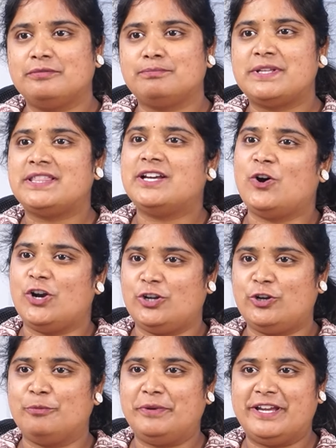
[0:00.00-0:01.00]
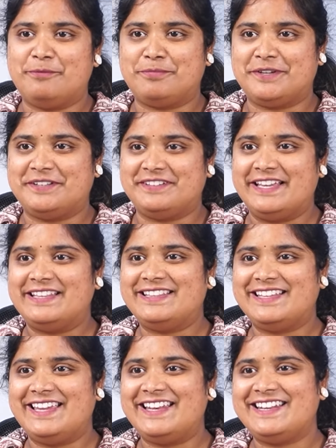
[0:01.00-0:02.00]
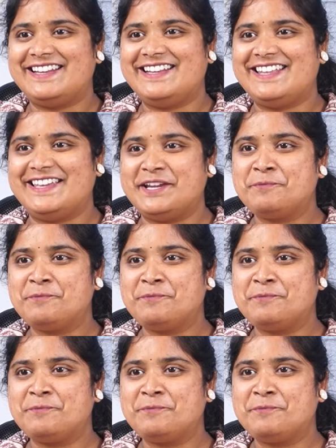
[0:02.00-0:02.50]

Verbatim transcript: పెద్ద హాట్ టాపిక్ అయిపోయింది ఏంటంటే